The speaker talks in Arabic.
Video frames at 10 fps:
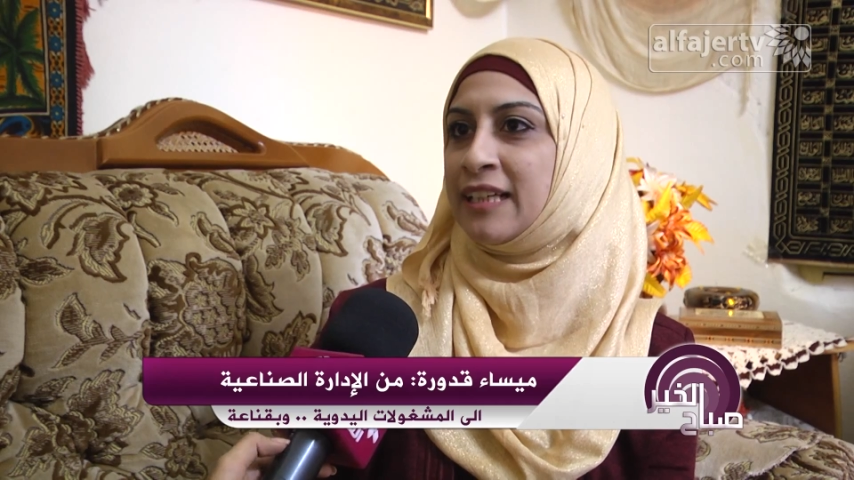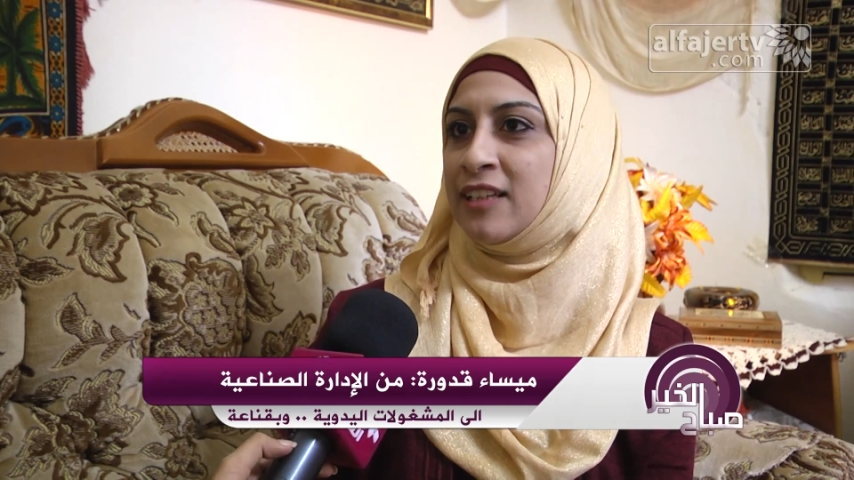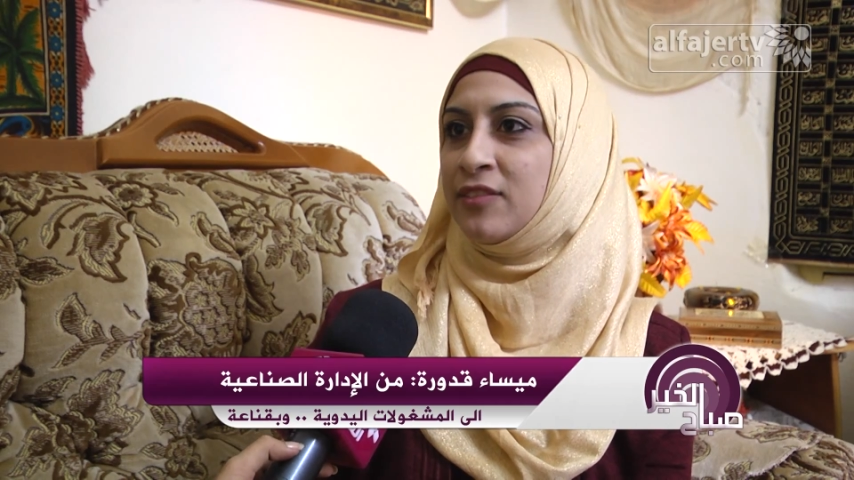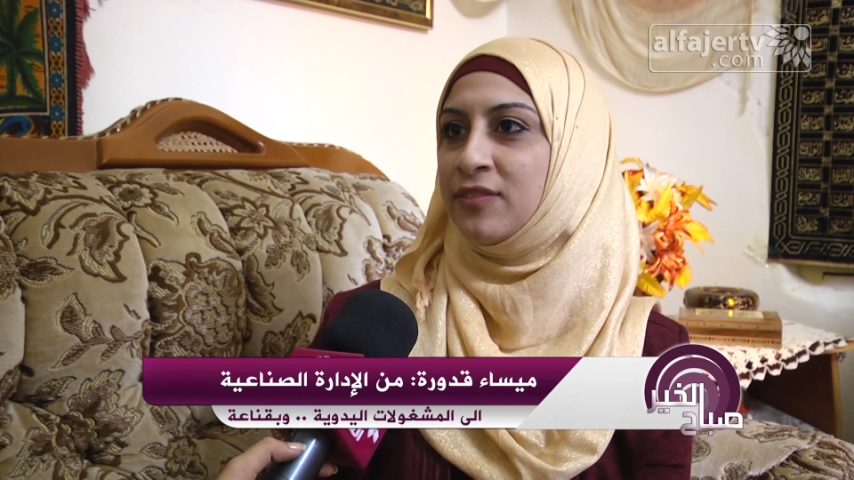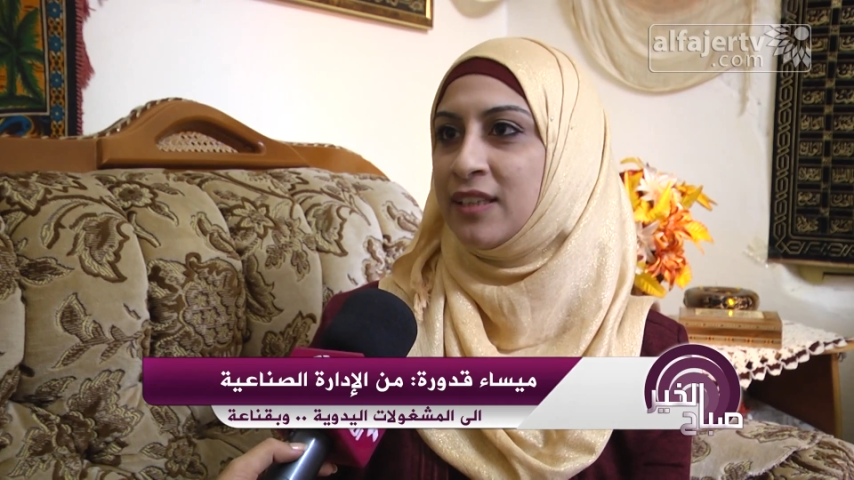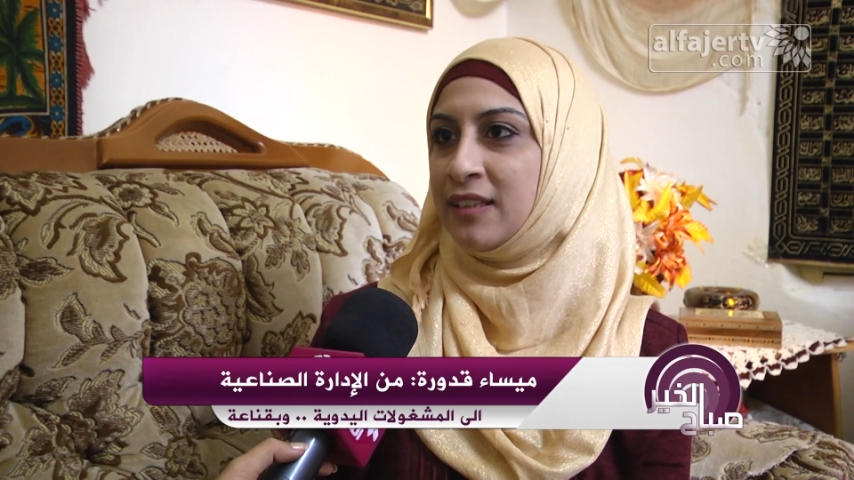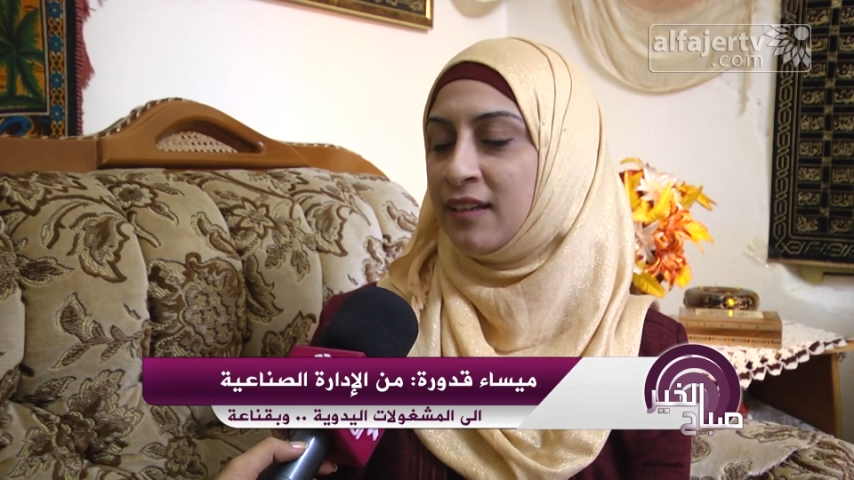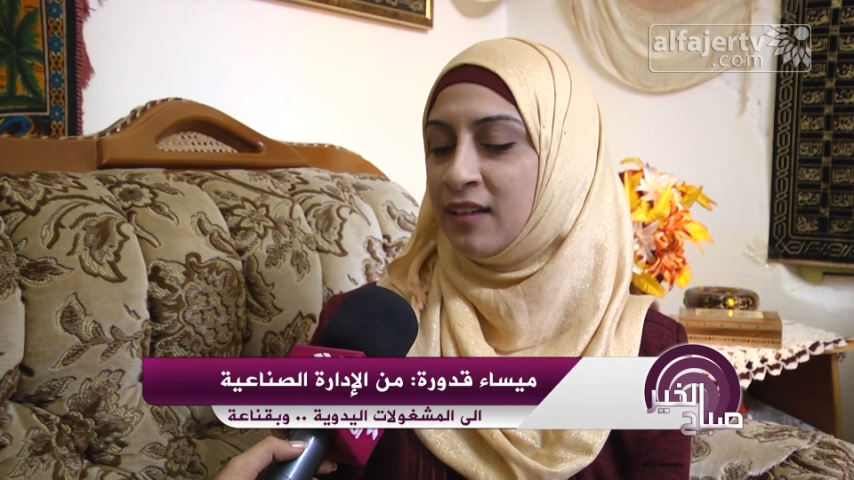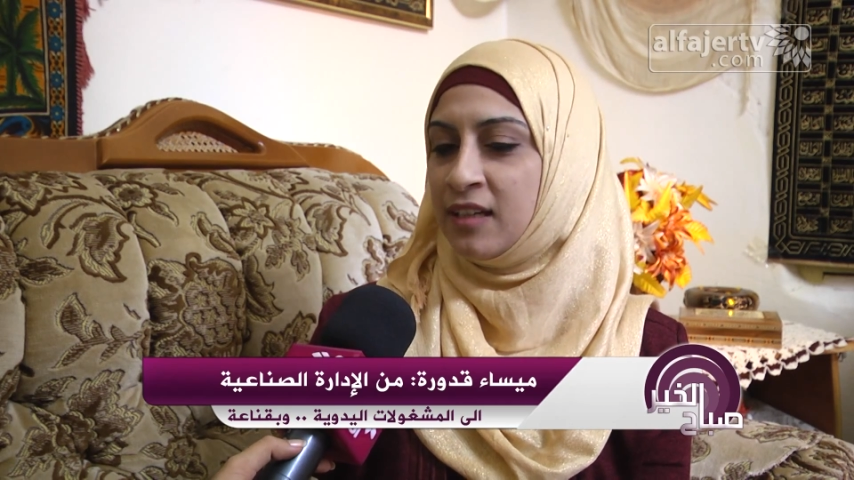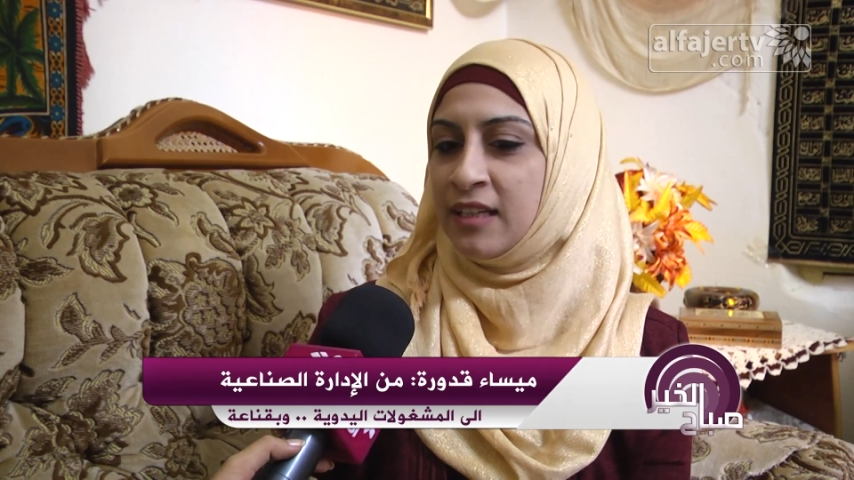
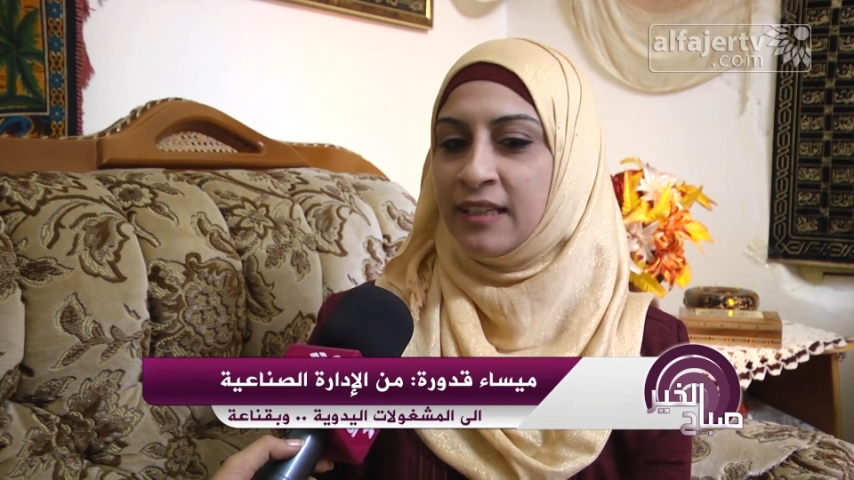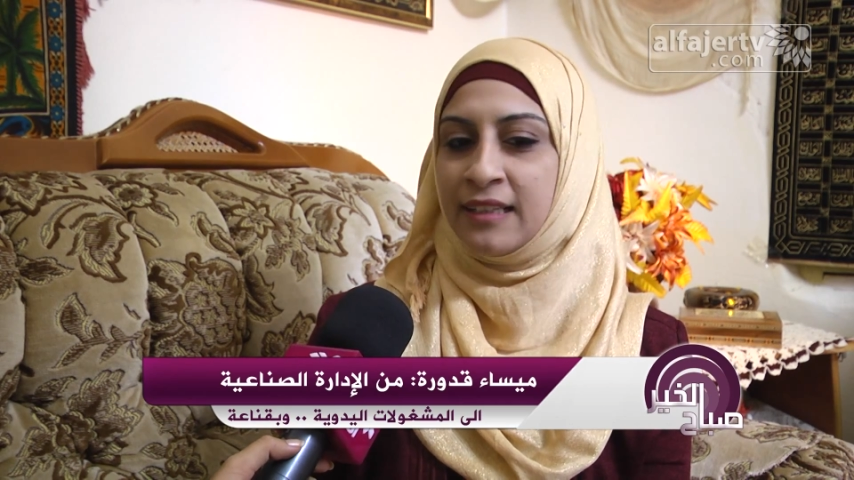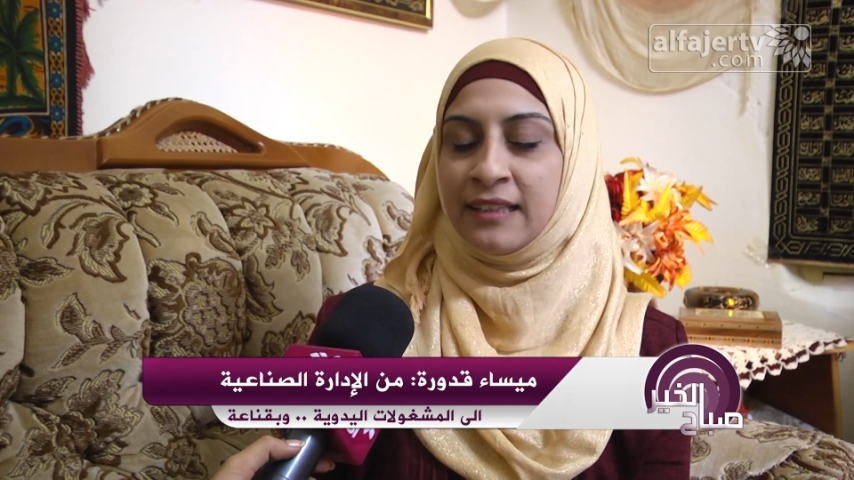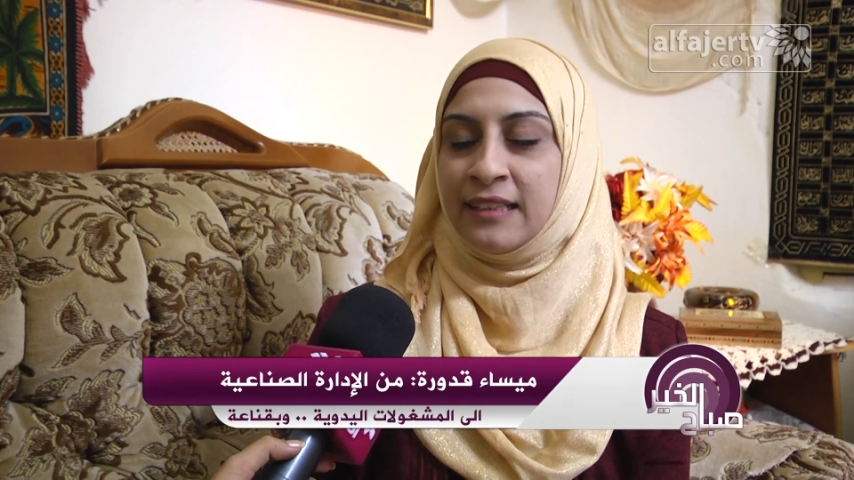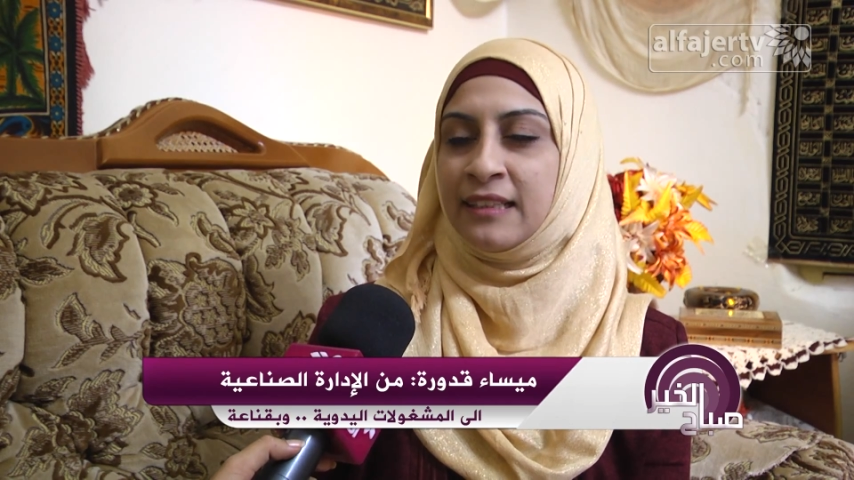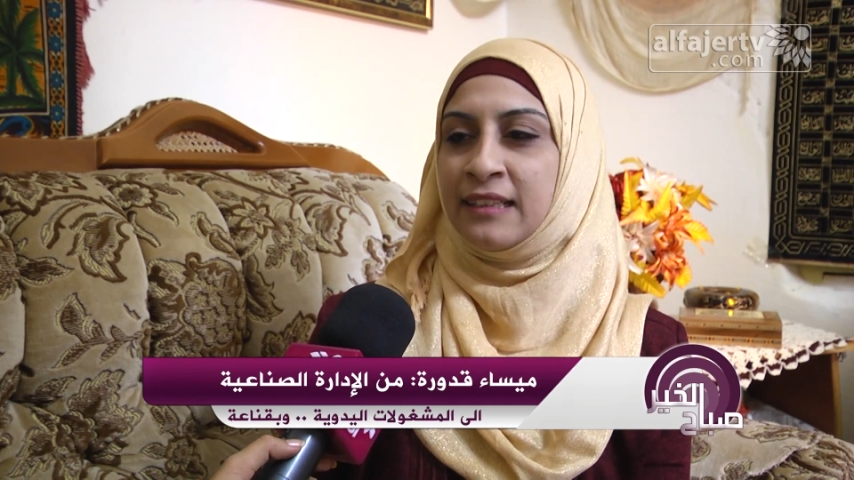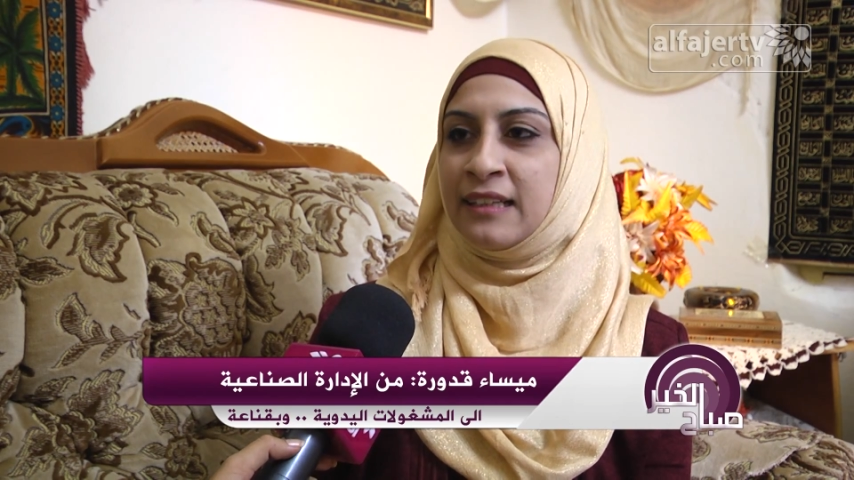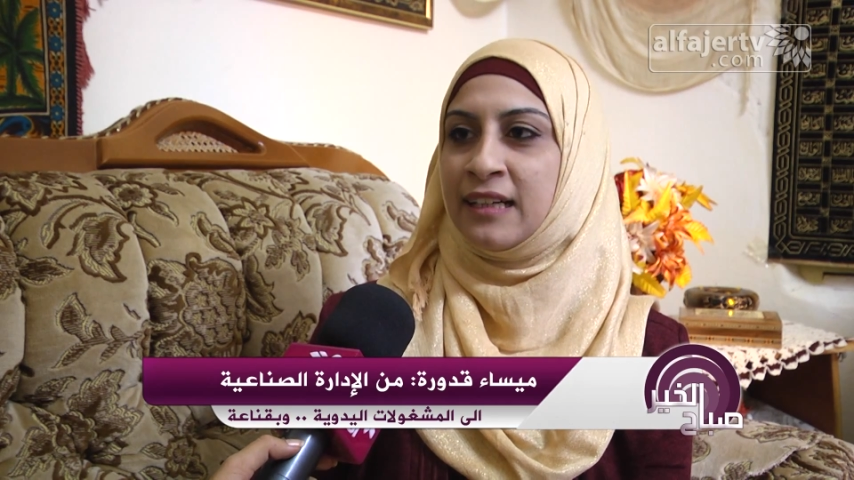خلفية آه،